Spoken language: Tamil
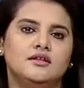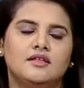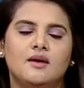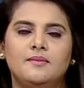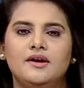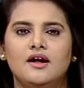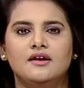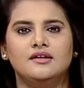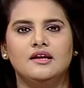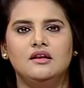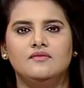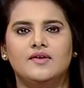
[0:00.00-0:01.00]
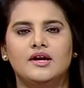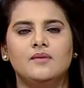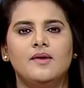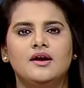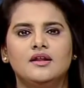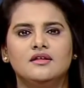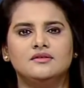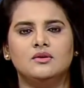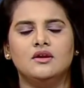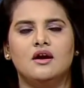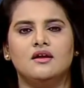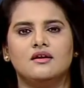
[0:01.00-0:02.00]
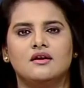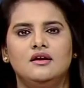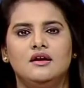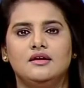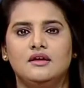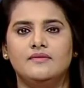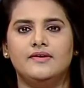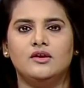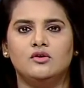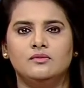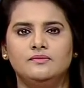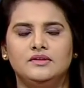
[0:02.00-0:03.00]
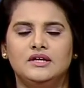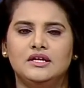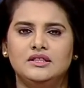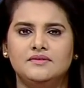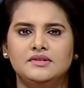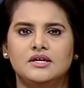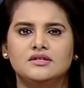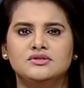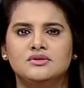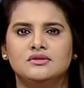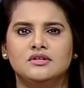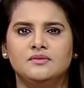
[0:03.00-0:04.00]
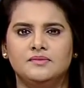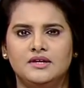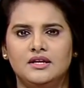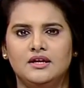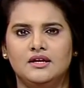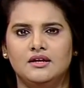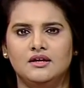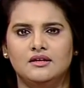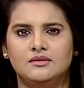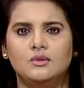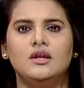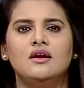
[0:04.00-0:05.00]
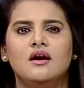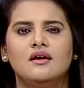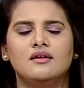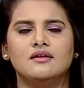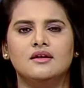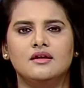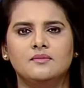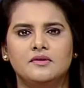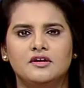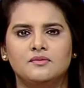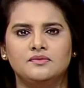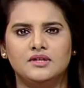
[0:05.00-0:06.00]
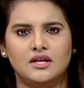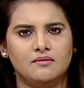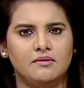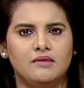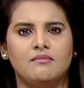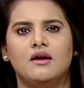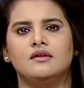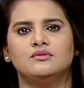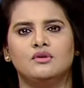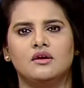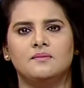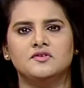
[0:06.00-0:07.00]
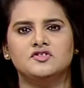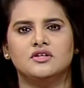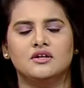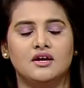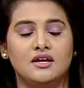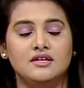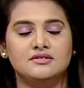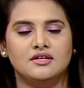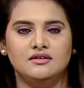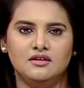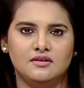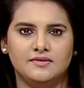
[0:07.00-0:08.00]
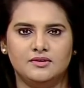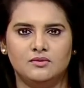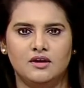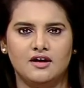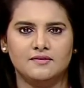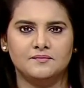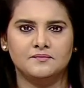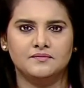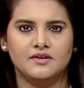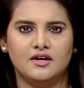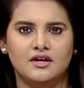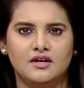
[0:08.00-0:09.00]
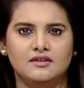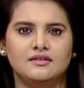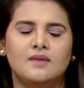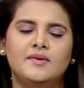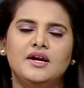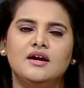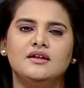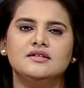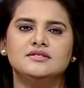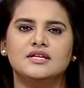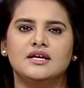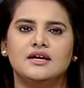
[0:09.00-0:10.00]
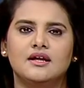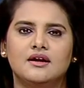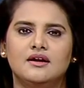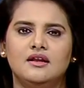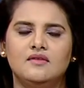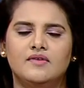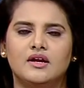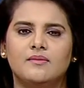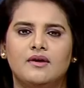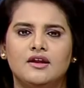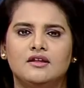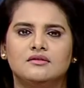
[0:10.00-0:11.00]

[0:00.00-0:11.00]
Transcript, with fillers: தமிழ்நாட்டில் வடமாநில தொழிலாளர்கள் எவருக்கும் எந்தவித அச்சுறுத்தலும் இல்லை என தொழிலாளர் நலன் மற்றும் திறன் மேம்பாட்டுத்துறை அமைச்சர் கணேசன் தெரிவித்துள்ளார் தமிழ்நாட்டின் சில இடங்களில் வடமாநில